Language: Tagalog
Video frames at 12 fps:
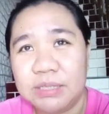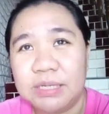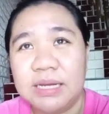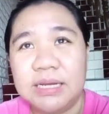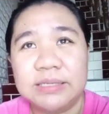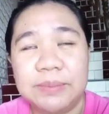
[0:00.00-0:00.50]

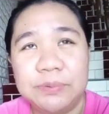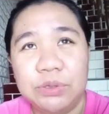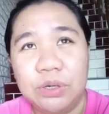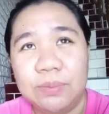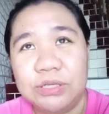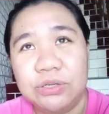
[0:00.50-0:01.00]
iniisip
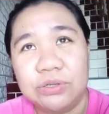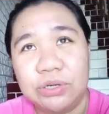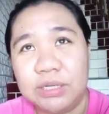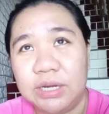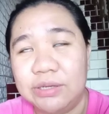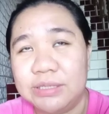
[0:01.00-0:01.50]
nyo,
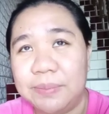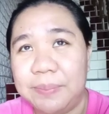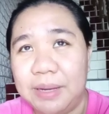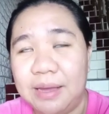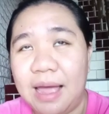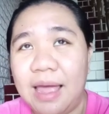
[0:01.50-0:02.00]
masyushort kayo sa
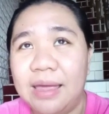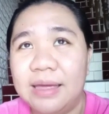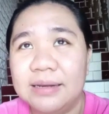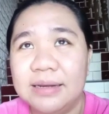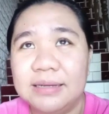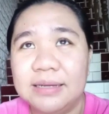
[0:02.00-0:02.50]

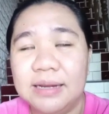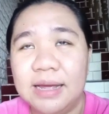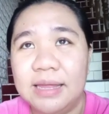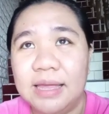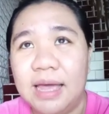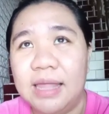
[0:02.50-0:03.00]
pagkain,
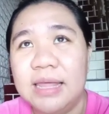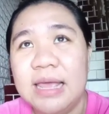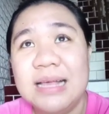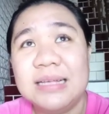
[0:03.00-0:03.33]
ganyan-ganyan.